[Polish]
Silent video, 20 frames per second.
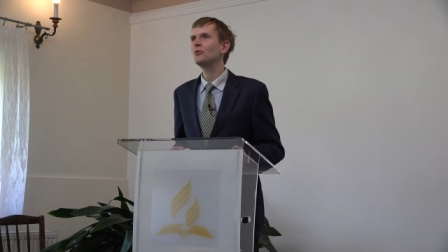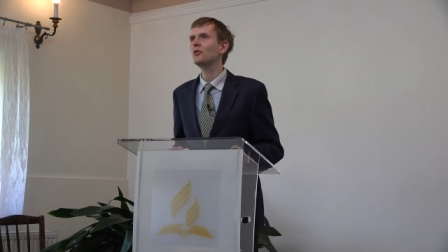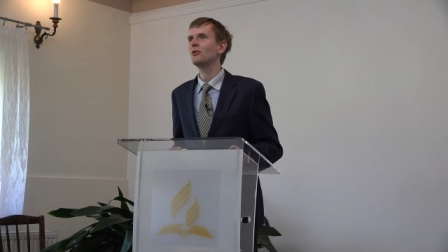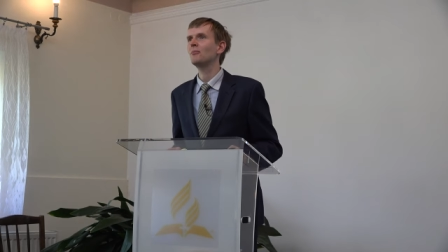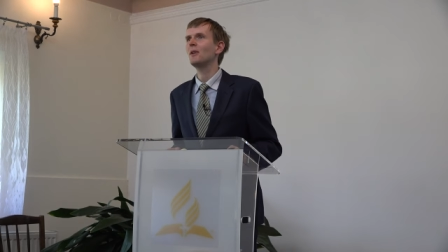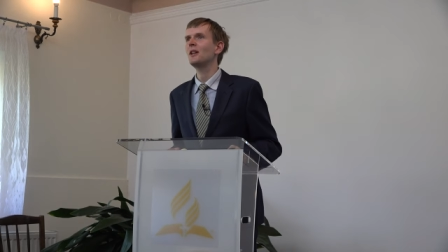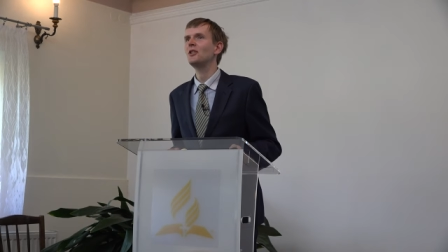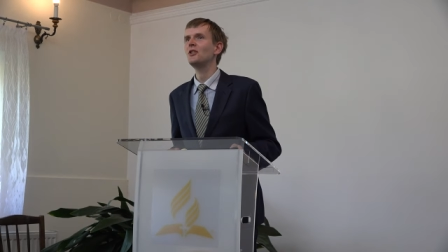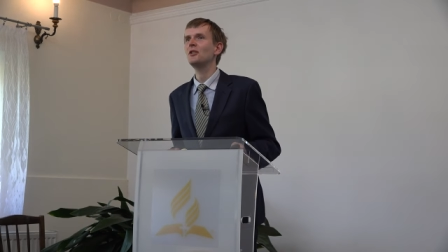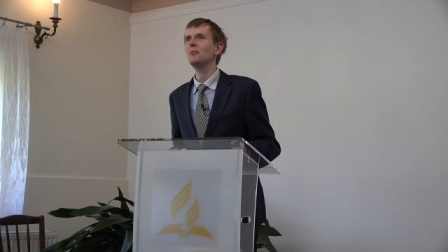czy
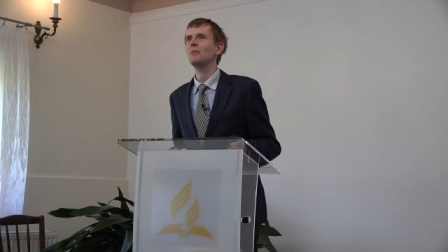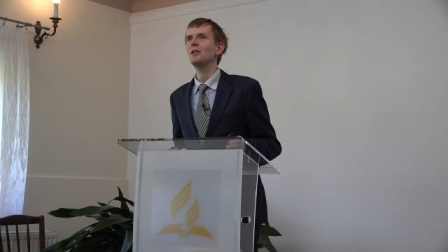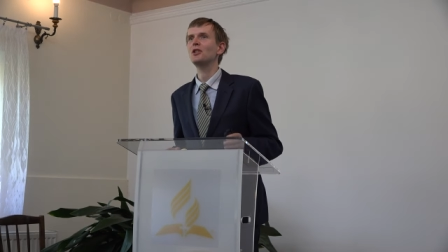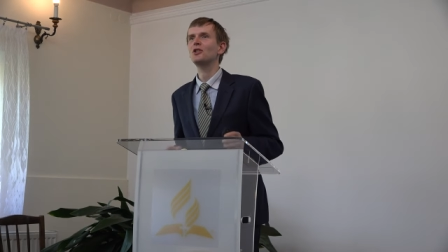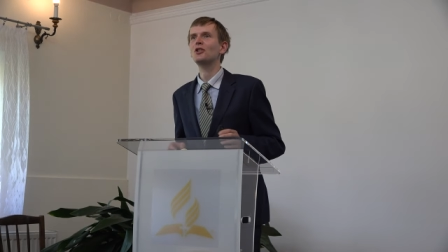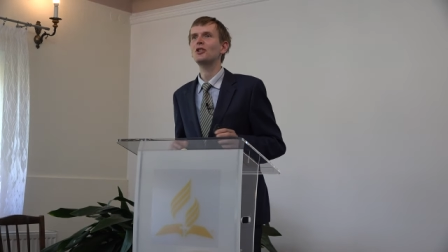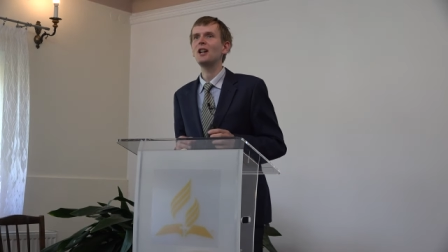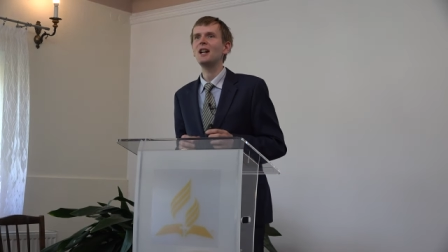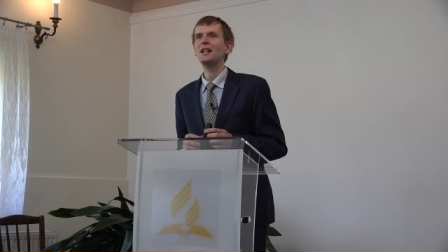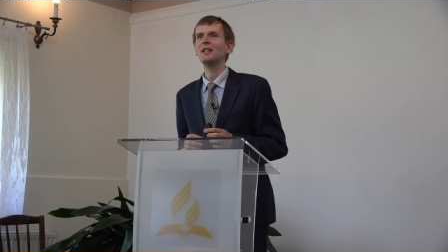macie
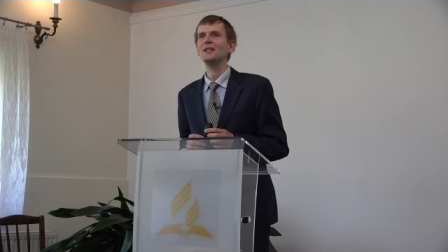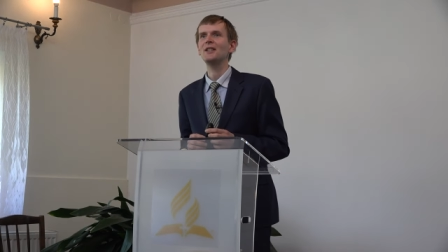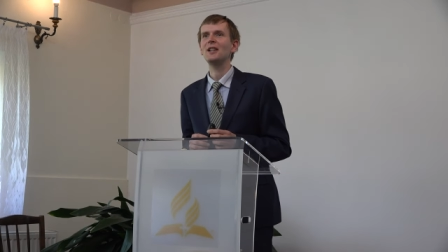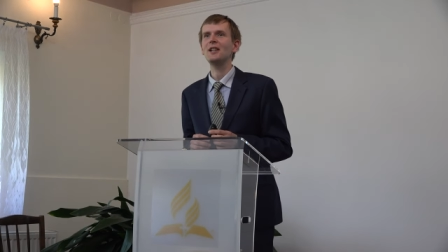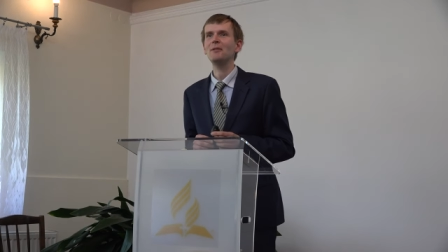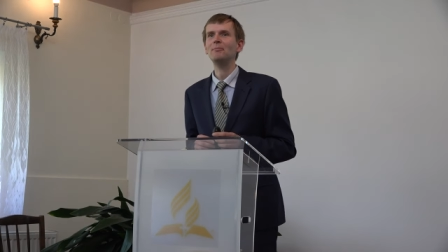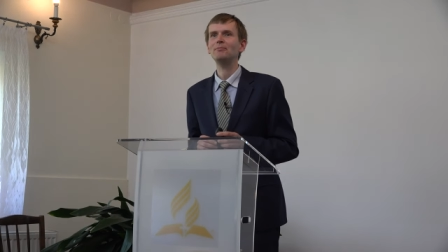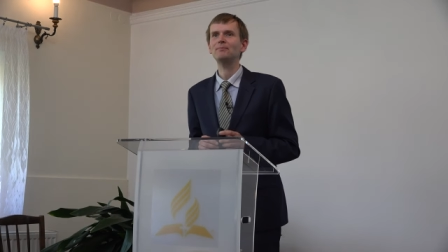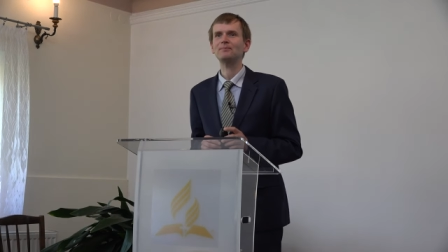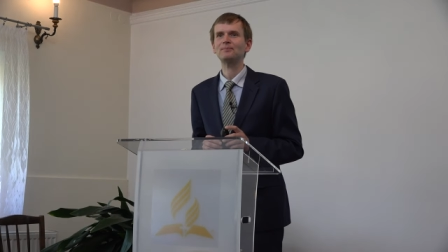
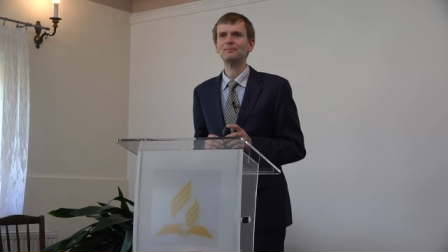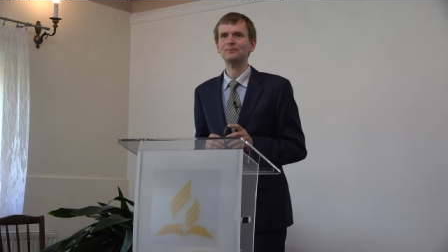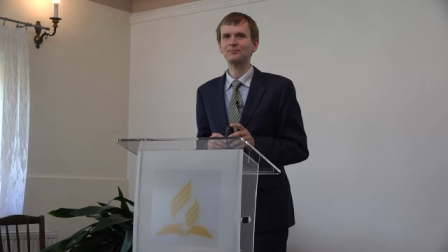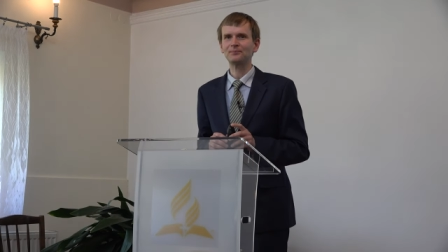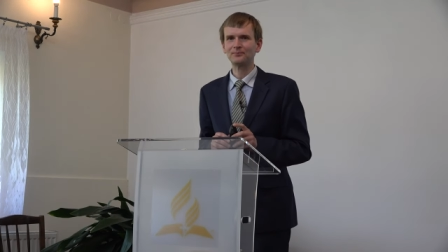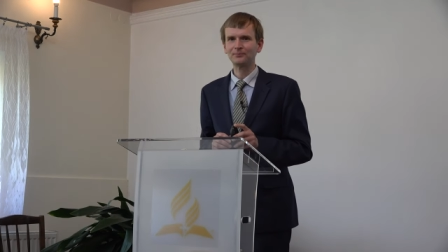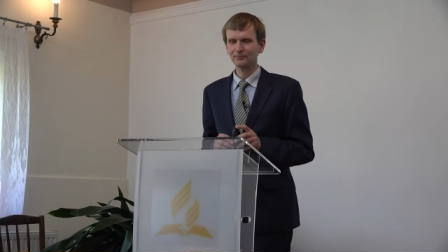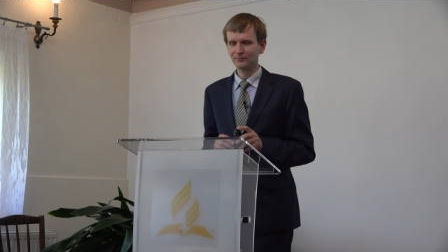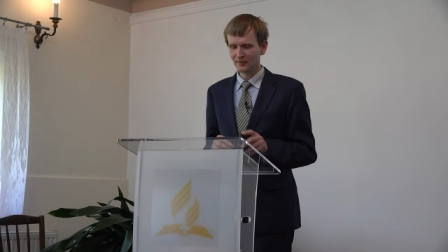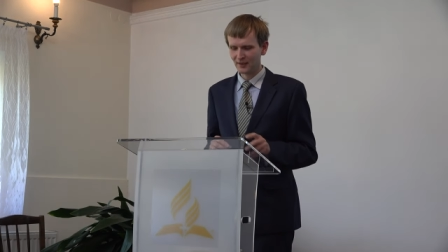mieszkanie,
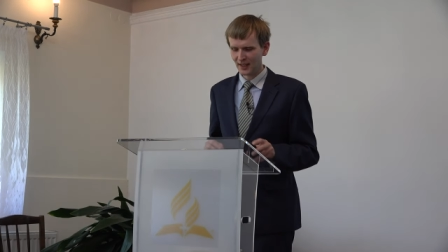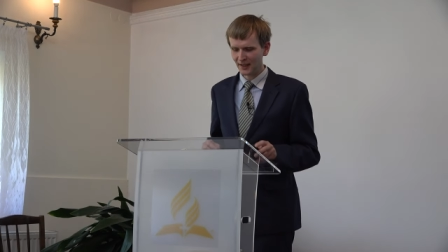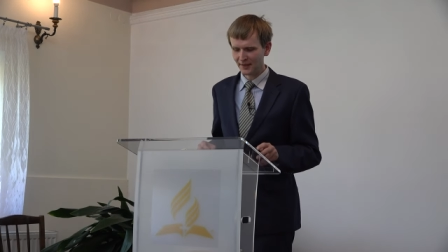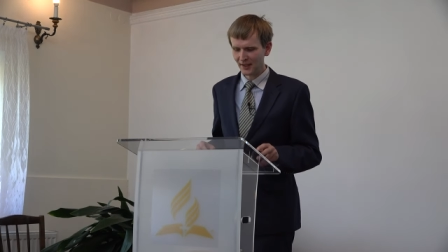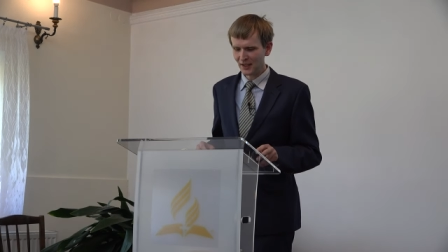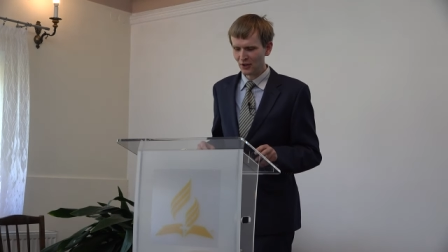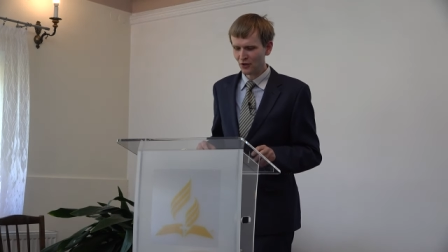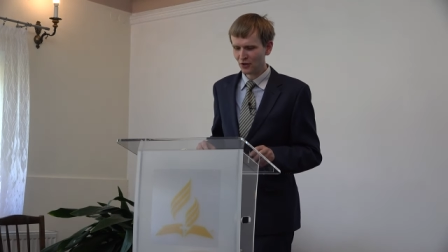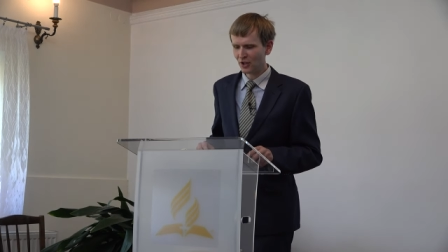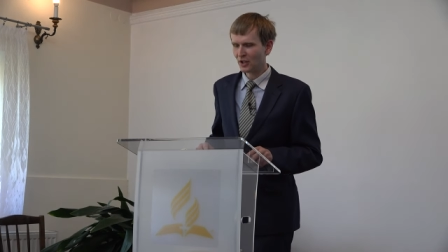
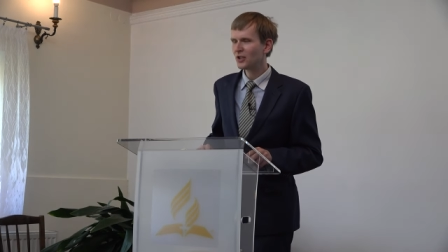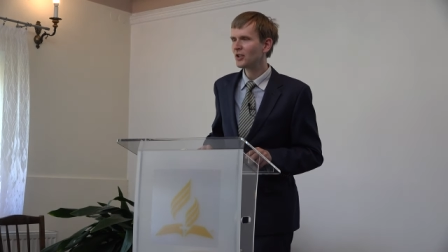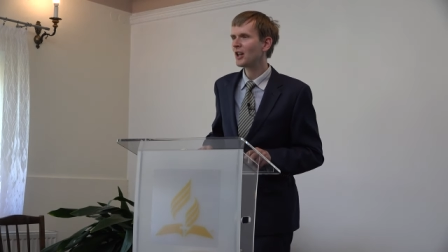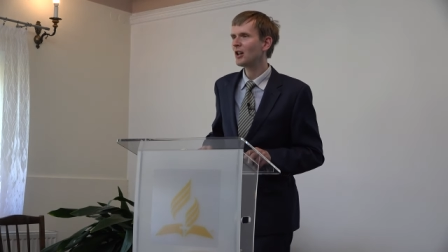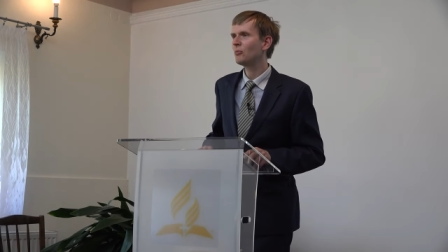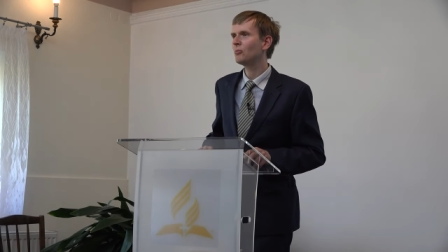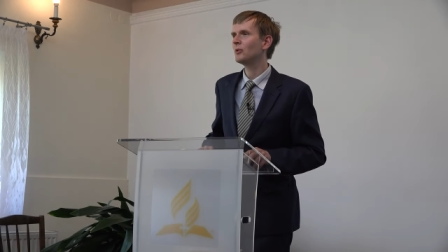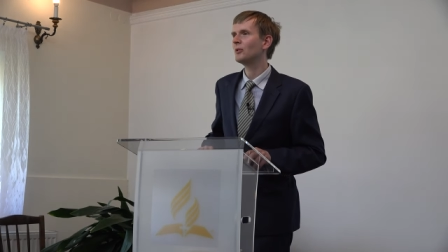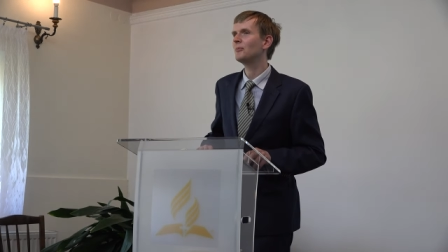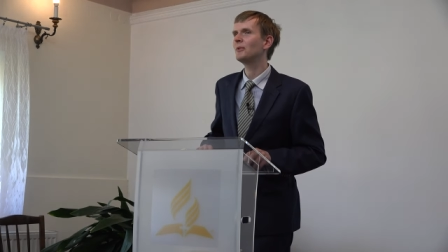Dlatego, że
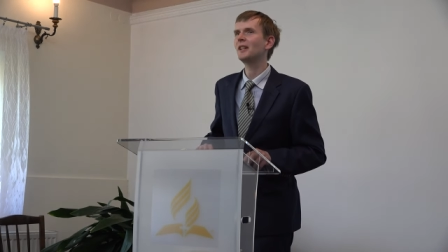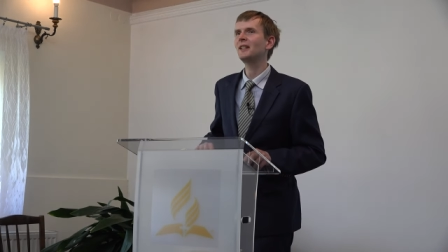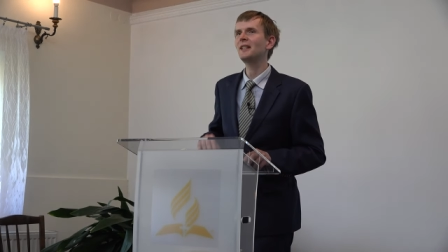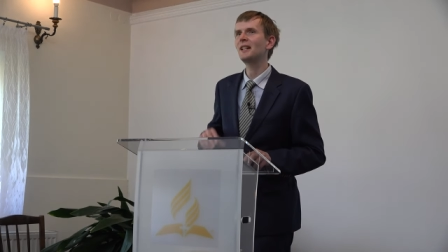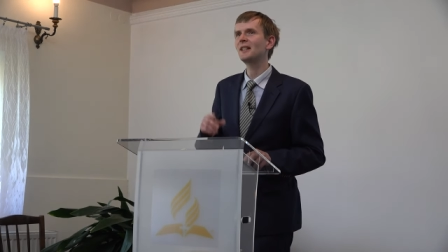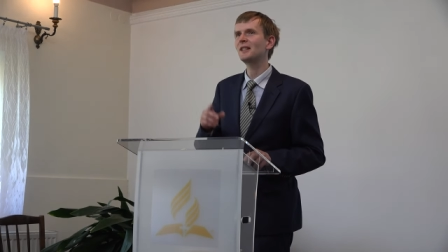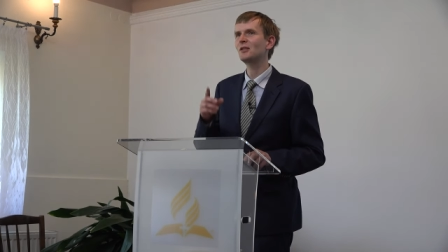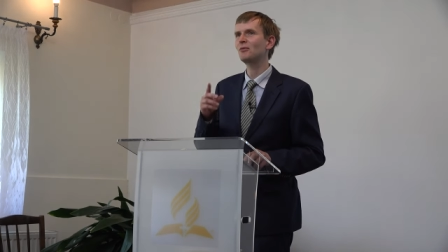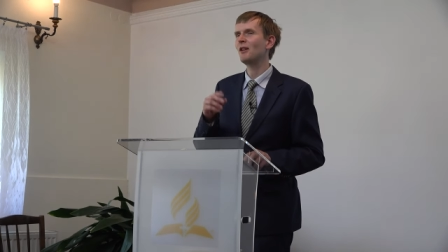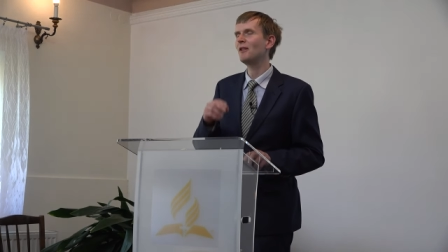chciałbym, tak
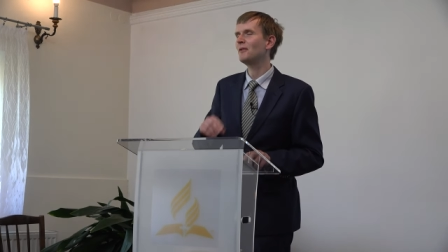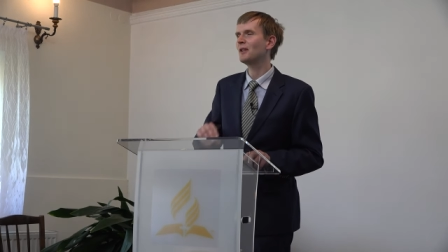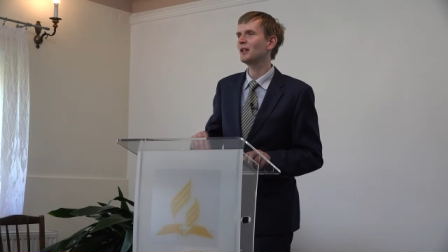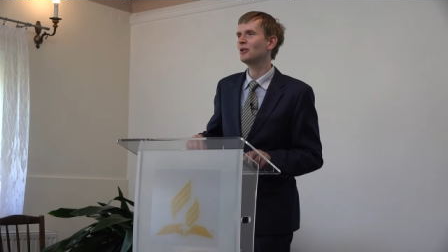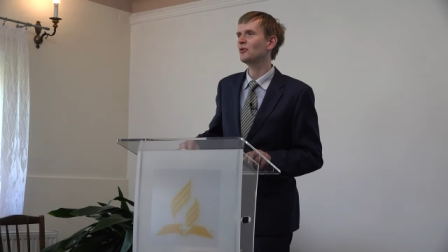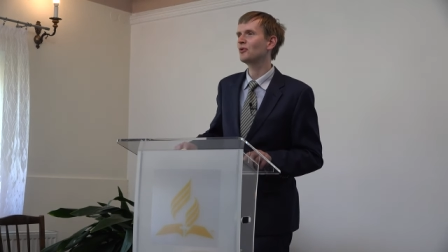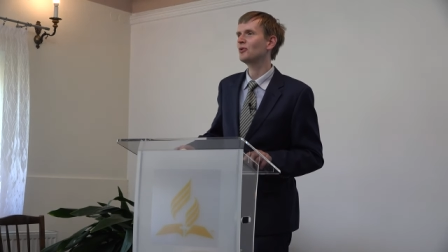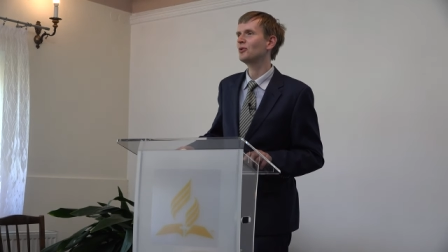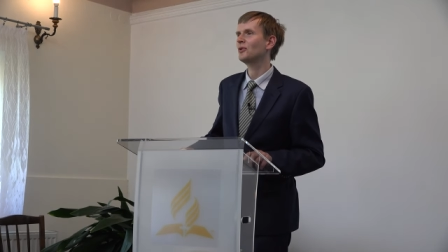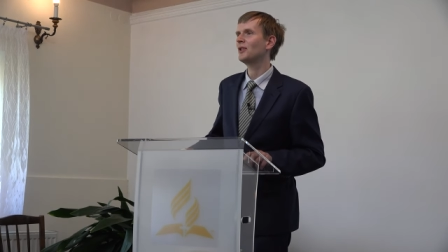jak Sławek
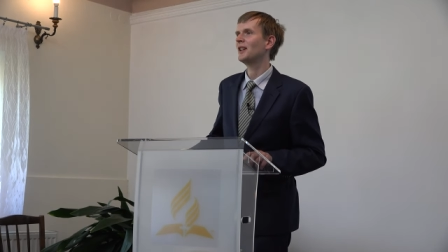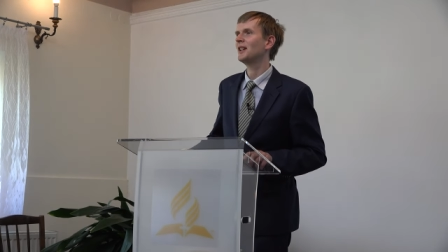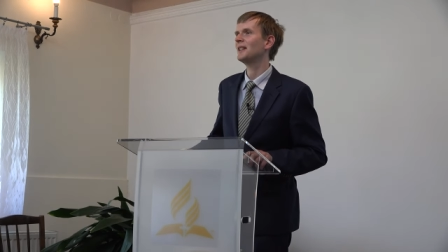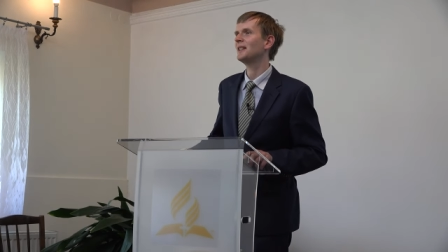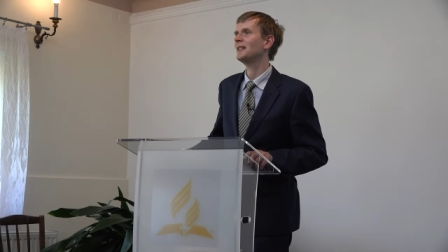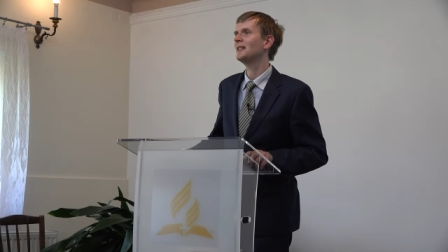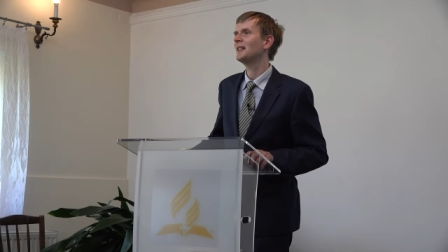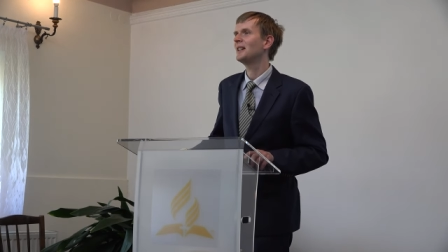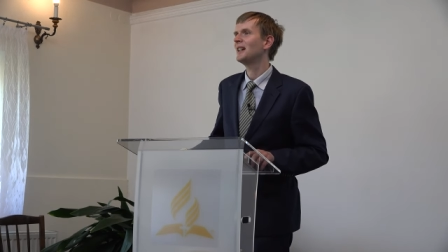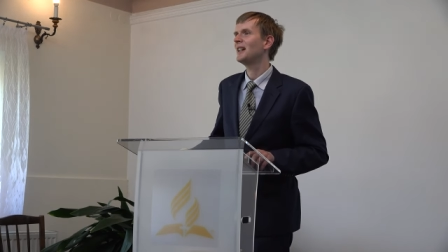już
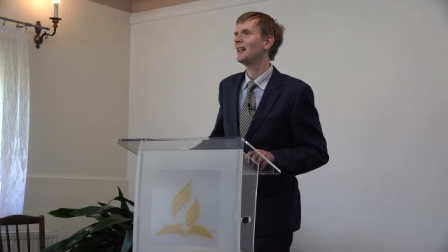tutaj